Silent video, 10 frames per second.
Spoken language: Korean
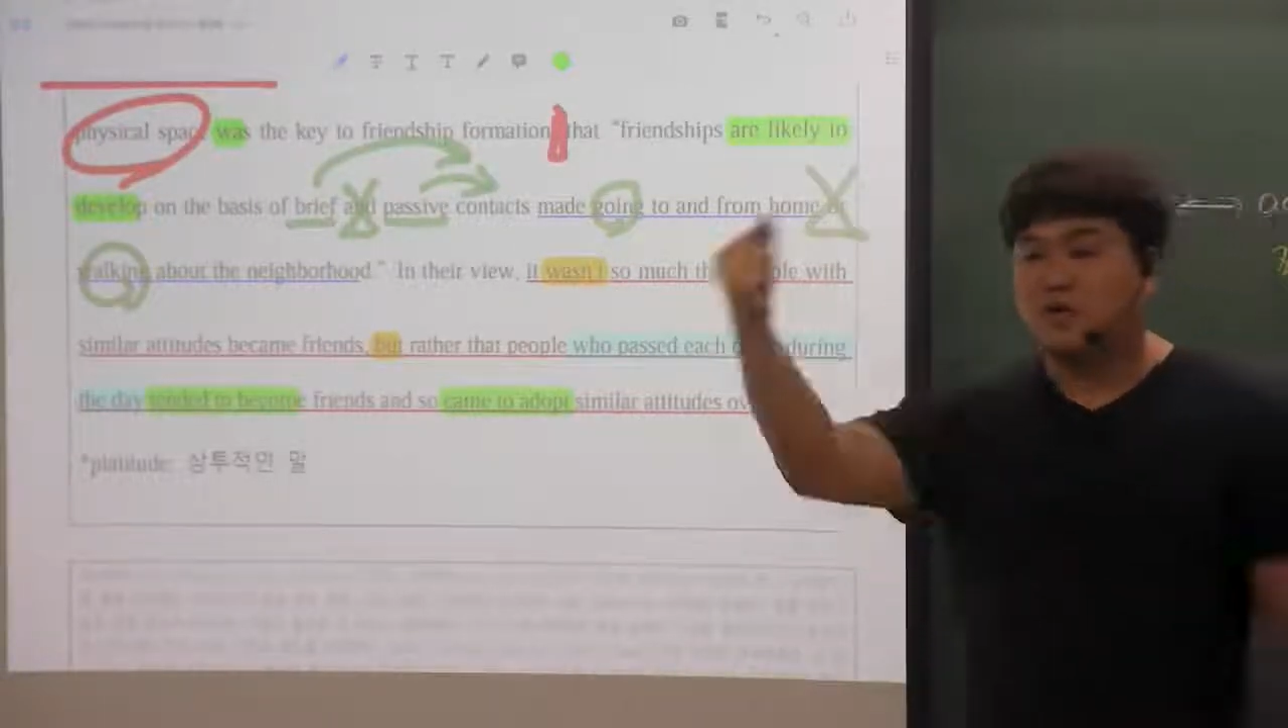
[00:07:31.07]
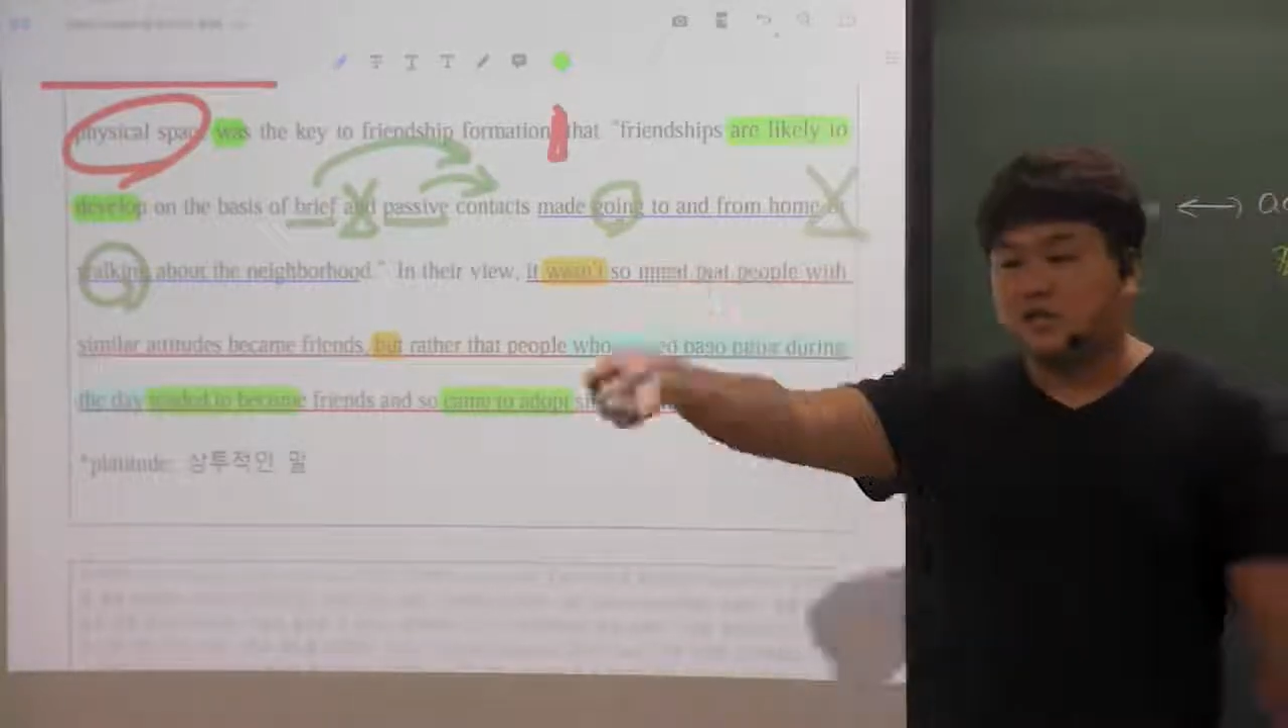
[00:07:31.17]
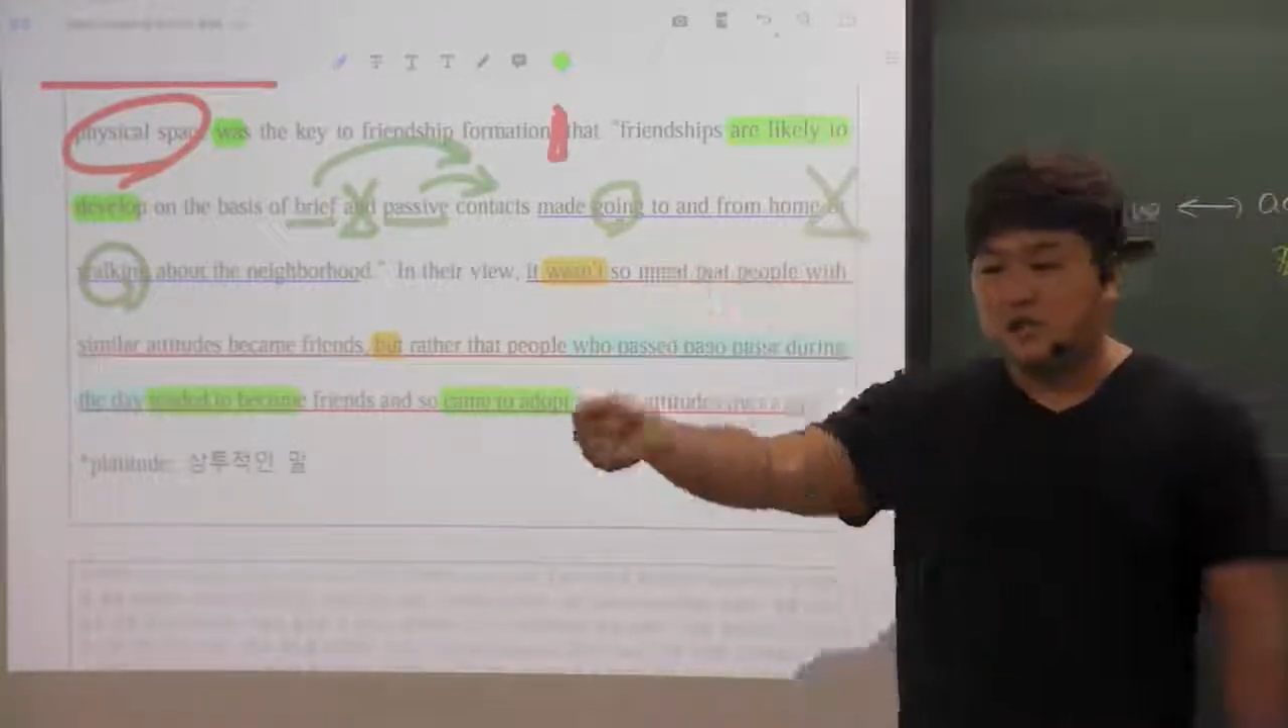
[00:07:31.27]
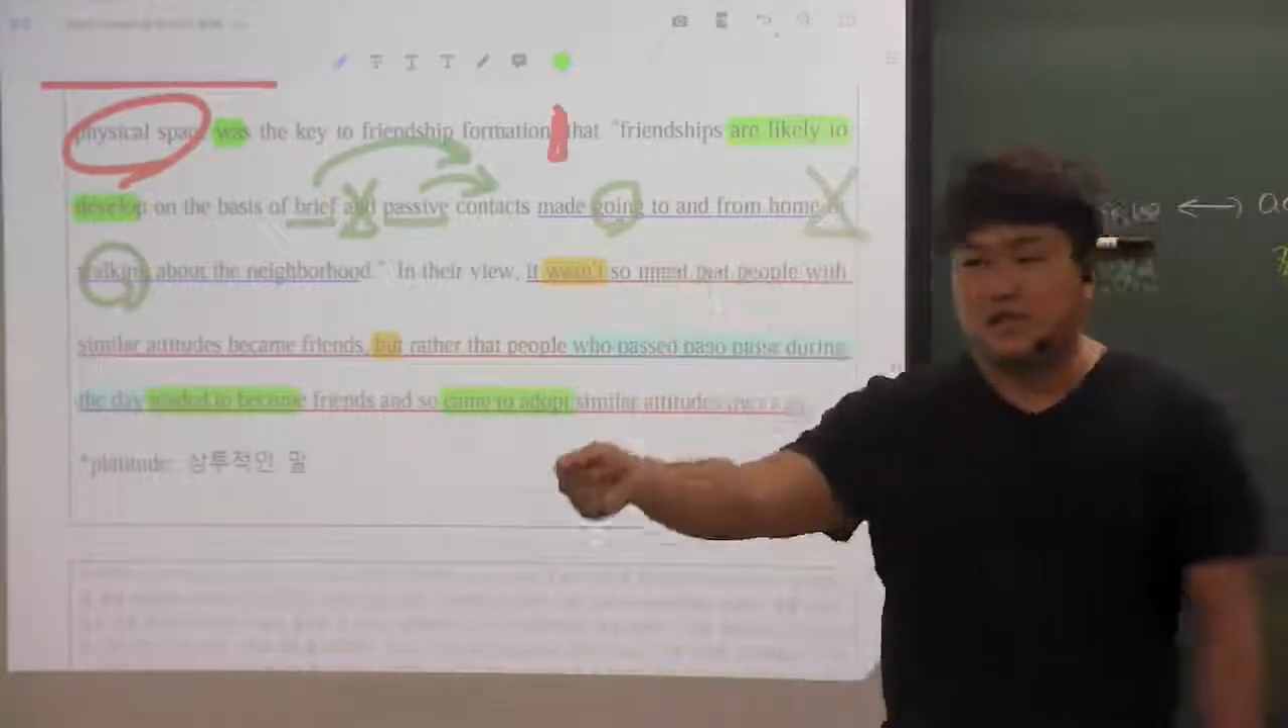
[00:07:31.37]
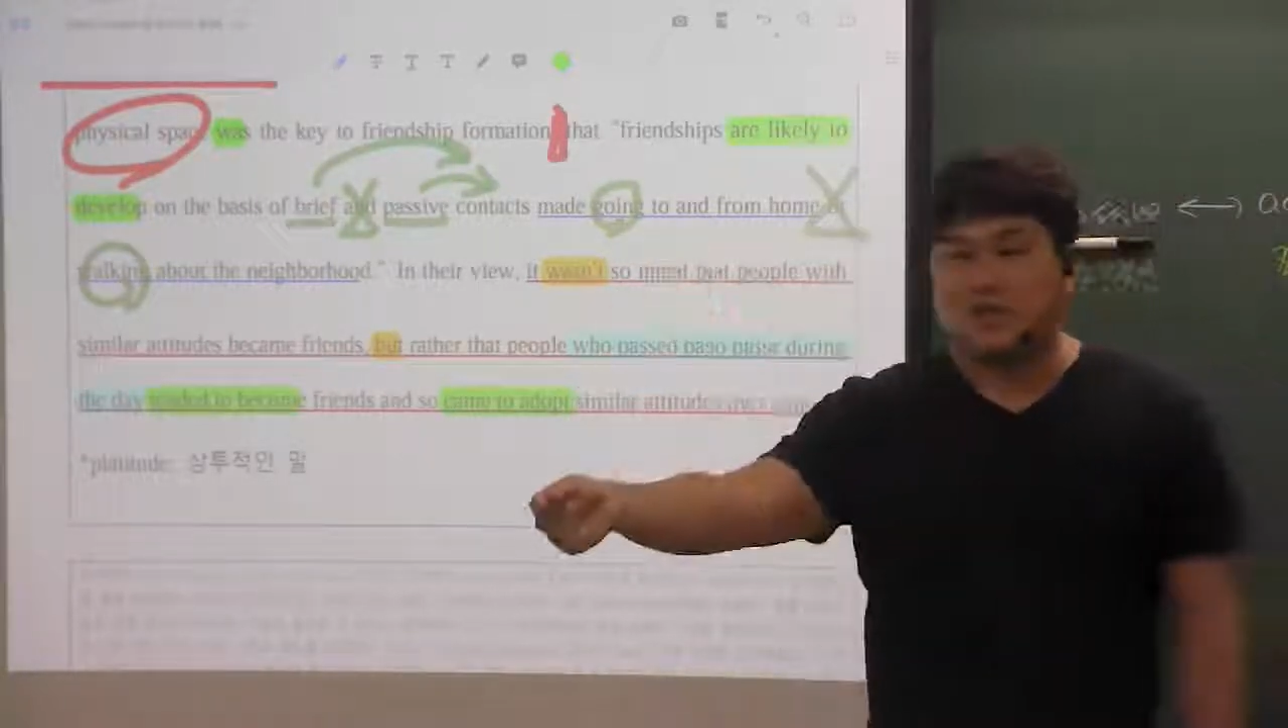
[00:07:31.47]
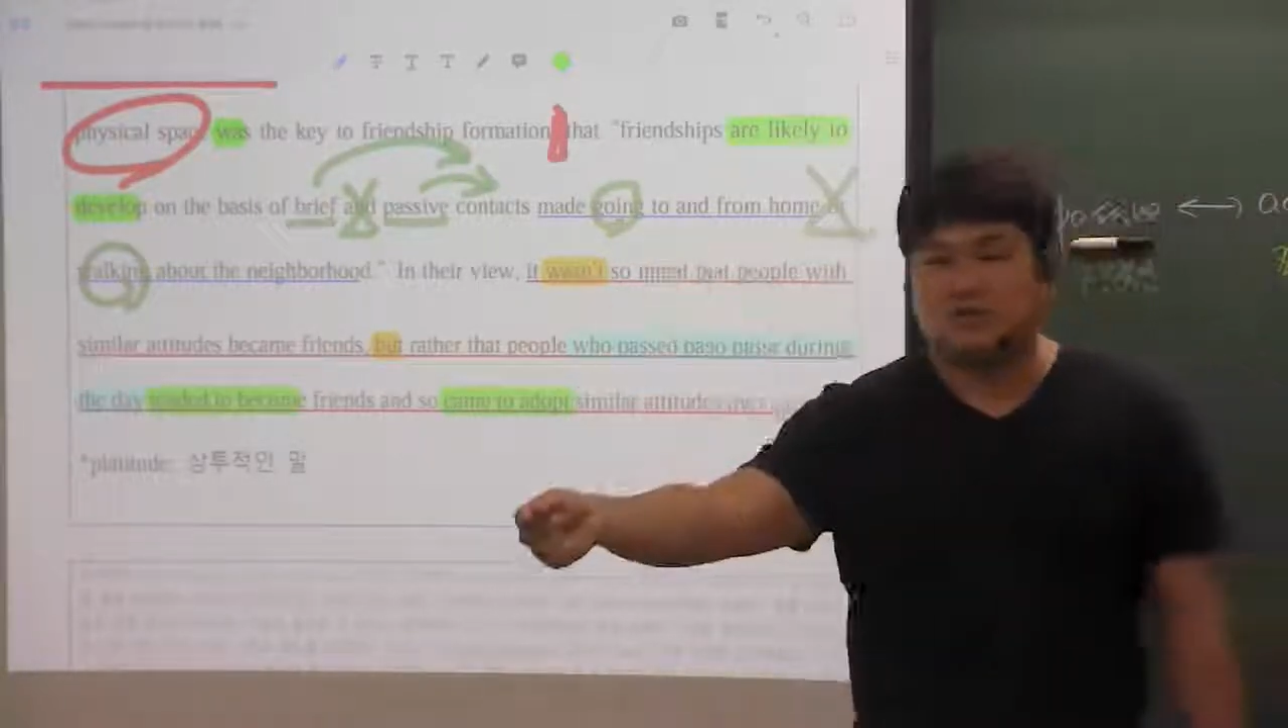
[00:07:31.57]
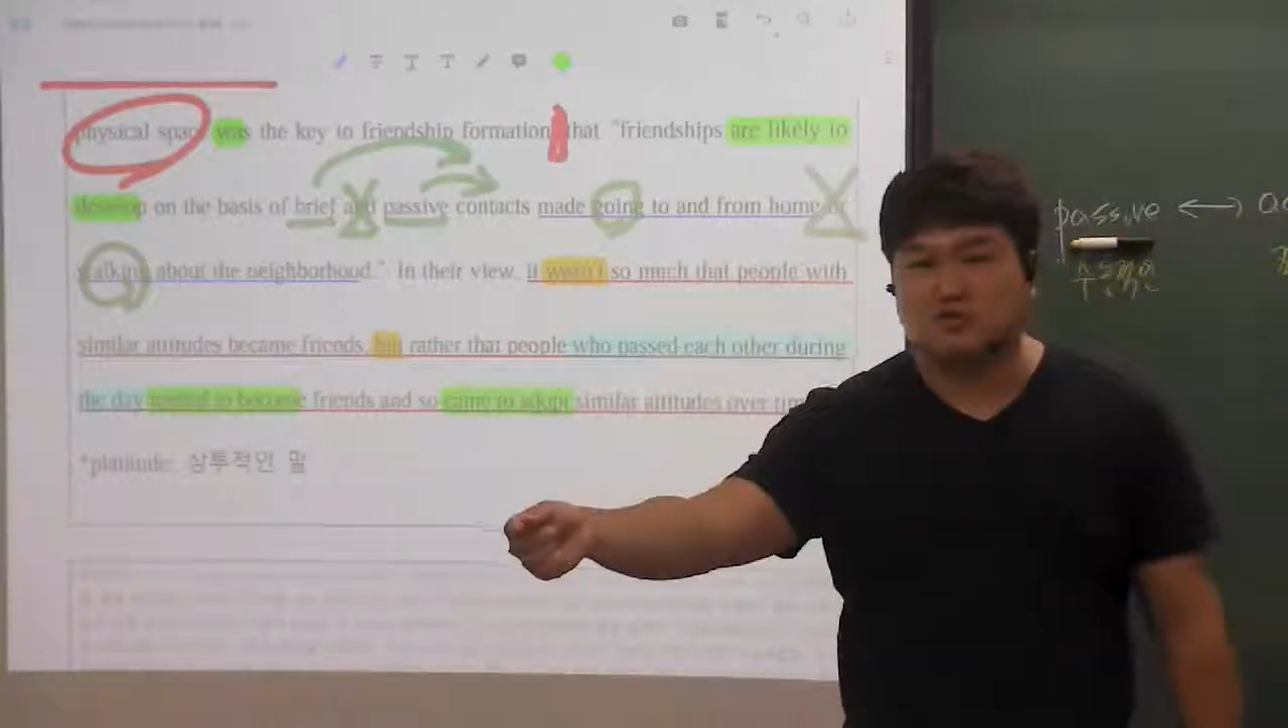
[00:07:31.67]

척을 해줄